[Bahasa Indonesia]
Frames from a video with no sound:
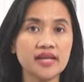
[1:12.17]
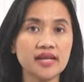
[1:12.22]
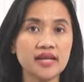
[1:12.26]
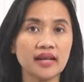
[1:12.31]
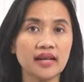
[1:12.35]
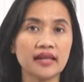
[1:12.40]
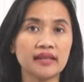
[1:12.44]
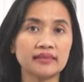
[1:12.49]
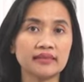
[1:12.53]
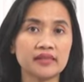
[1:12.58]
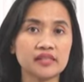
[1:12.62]

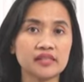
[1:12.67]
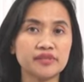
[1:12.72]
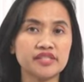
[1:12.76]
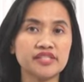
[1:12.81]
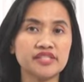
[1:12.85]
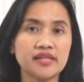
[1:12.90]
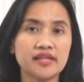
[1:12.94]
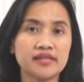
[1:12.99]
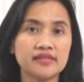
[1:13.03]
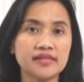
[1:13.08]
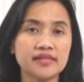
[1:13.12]
lantas
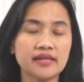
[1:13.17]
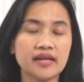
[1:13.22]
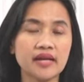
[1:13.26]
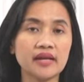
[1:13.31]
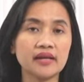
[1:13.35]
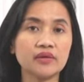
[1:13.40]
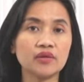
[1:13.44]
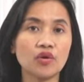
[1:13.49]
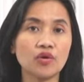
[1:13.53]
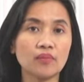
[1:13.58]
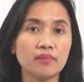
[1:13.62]

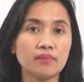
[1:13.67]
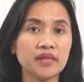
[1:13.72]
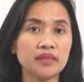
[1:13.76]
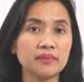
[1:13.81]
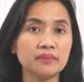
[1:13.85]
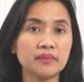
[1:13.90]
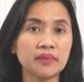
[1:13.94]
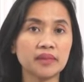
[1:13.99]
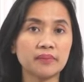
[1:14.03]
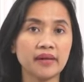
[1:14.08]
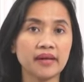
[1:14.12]
menjanjikan
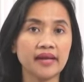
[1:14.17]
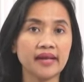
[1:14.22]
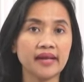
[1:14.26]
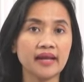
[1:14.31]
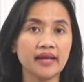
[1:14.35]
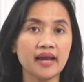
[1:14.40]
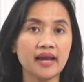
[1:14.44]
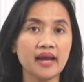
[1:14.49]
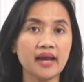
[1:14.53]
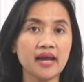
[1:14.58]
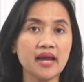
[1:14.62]
komitmen
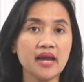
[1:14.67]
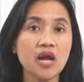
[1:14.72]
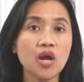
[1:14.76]
mereka